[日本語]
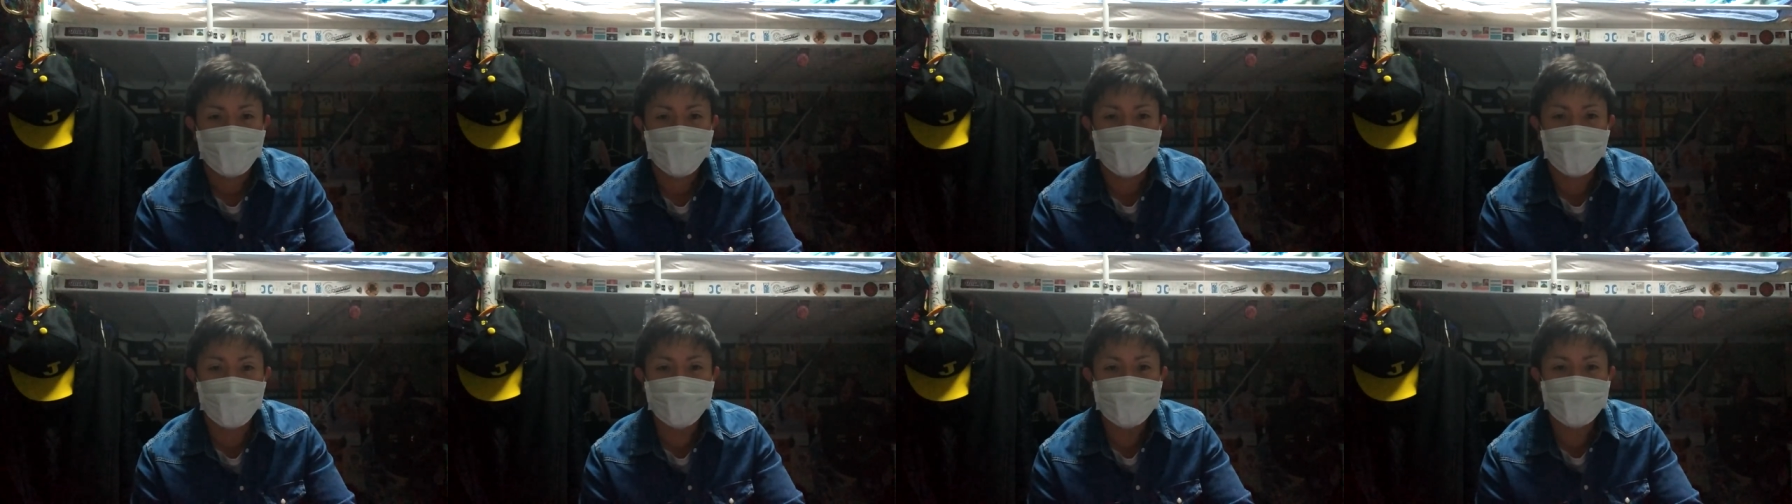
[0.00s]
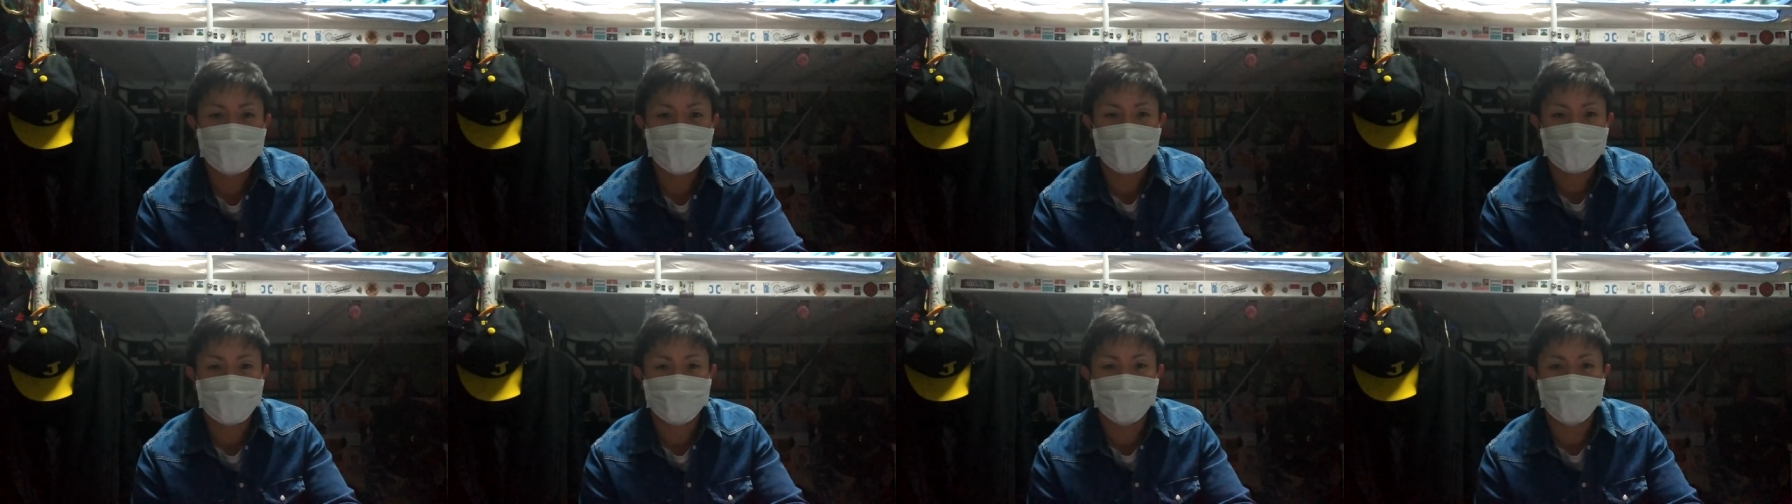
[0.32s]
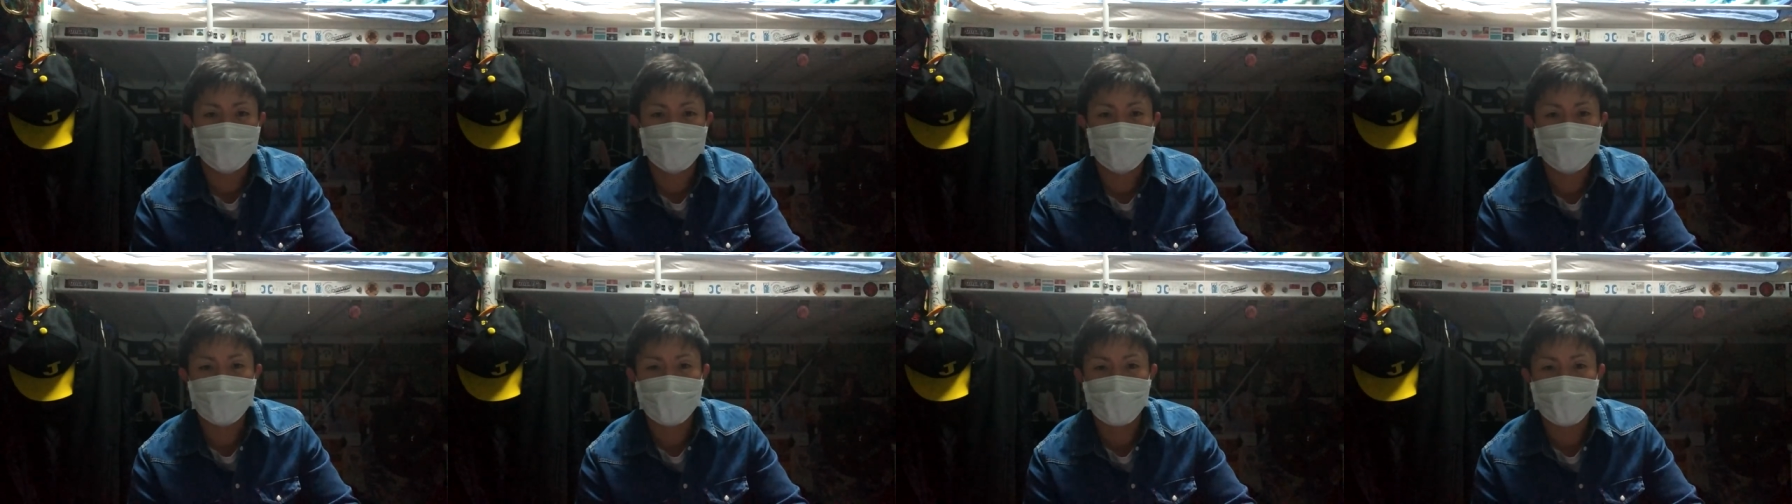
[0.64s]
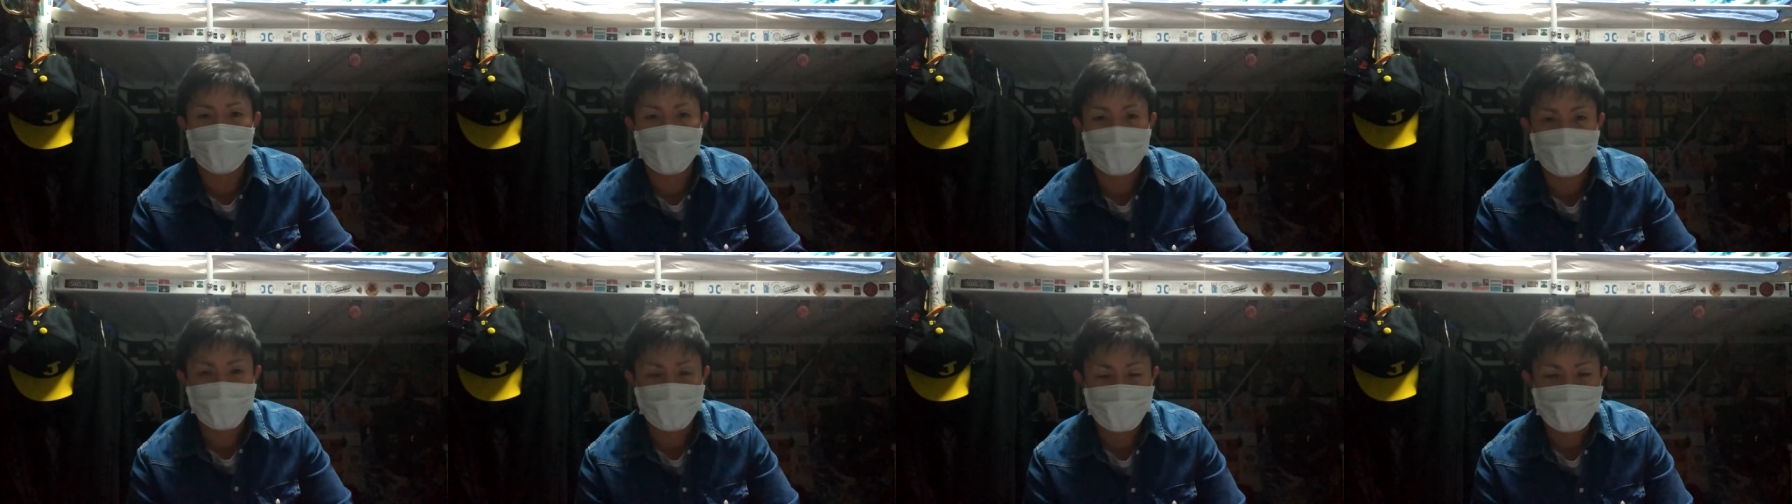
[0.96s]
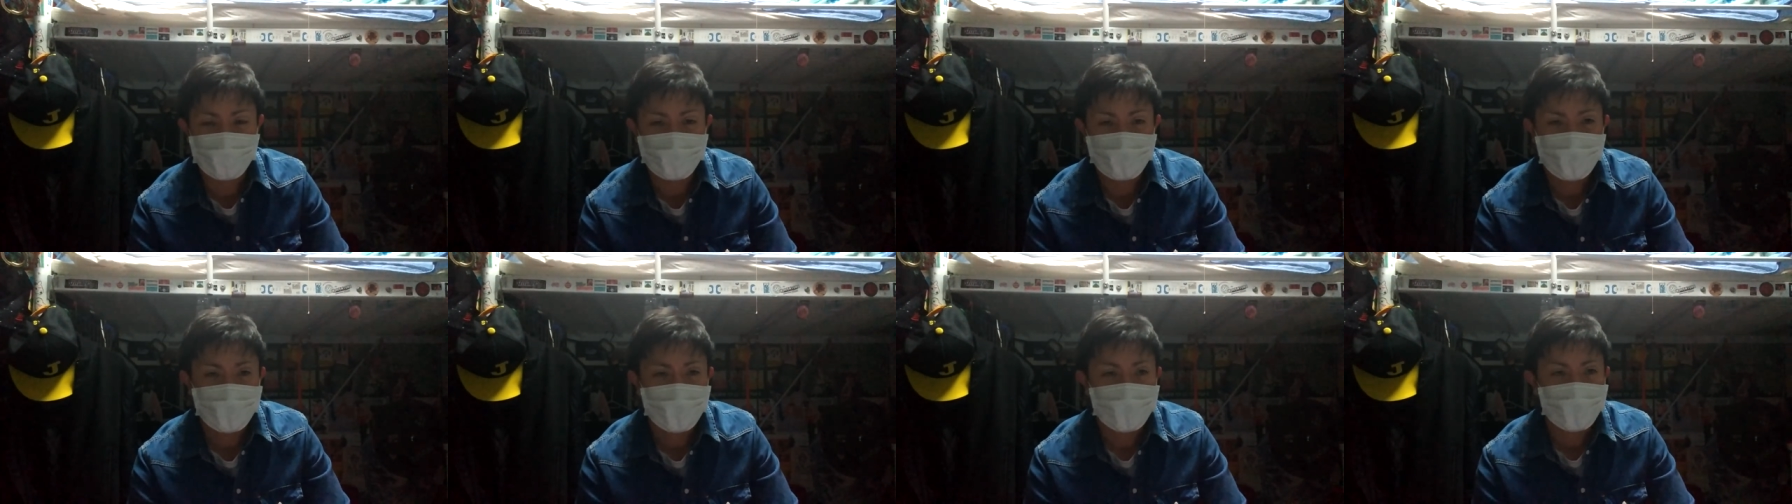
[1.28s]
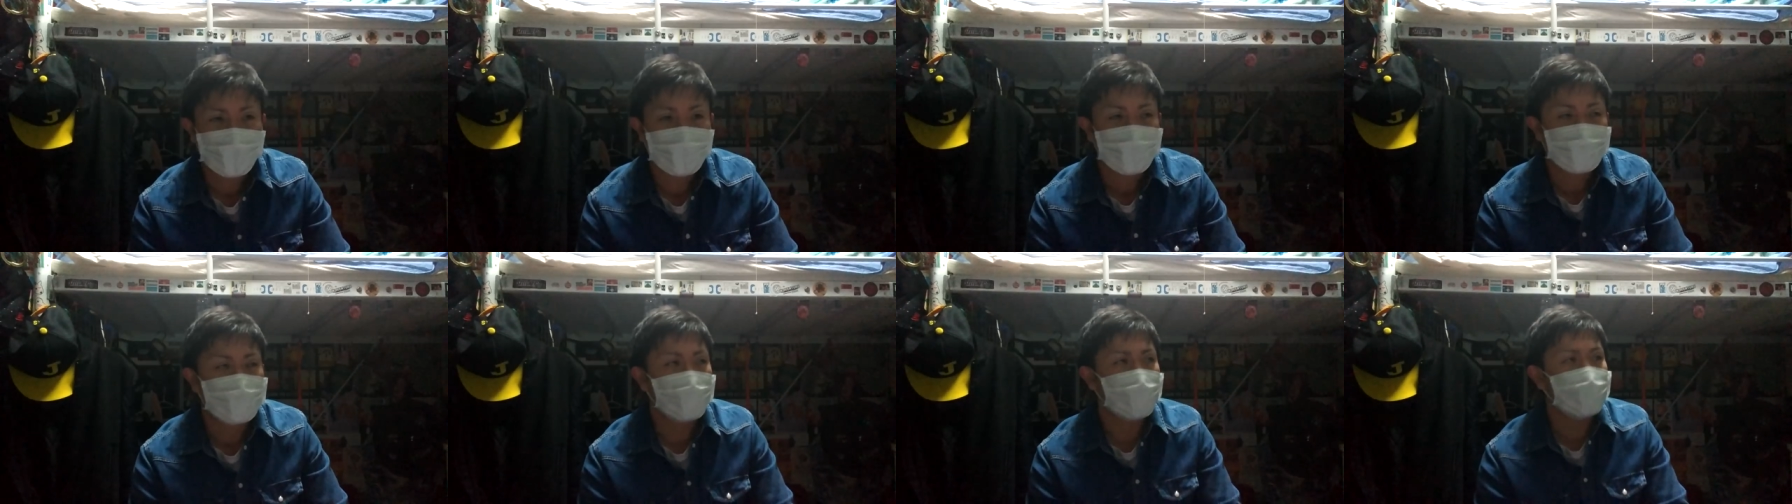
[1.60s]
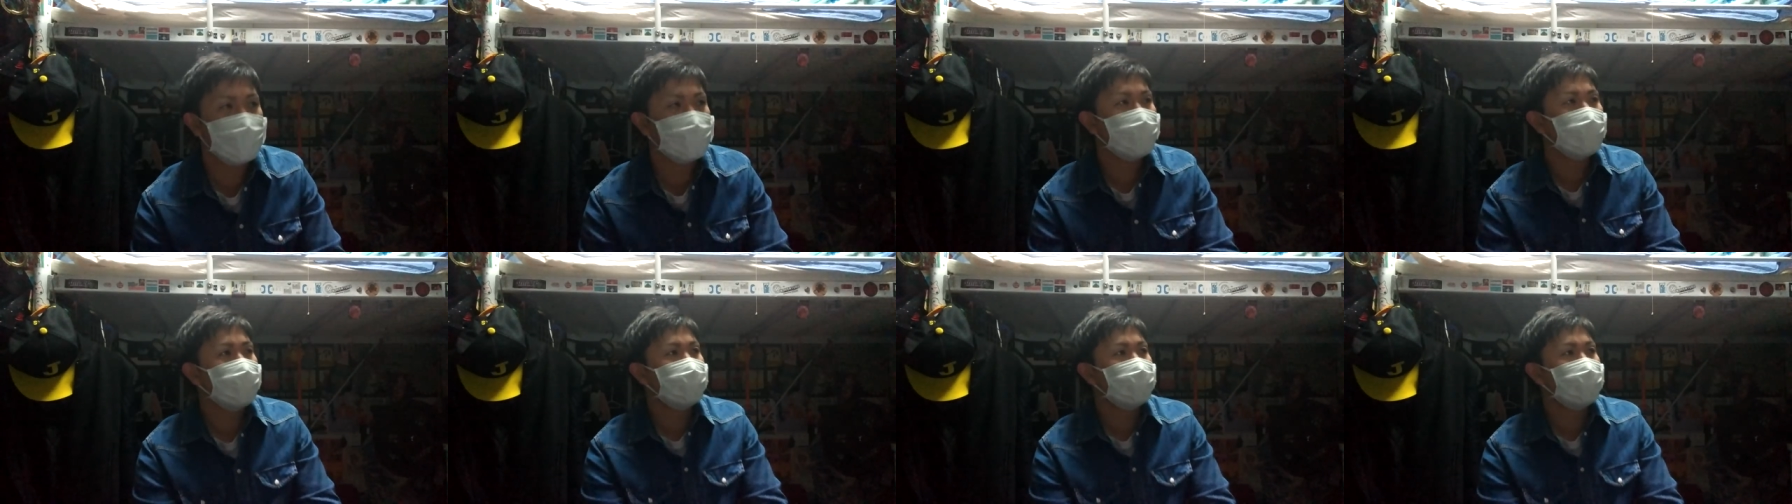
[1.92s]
落ちたら即死だからね。いやい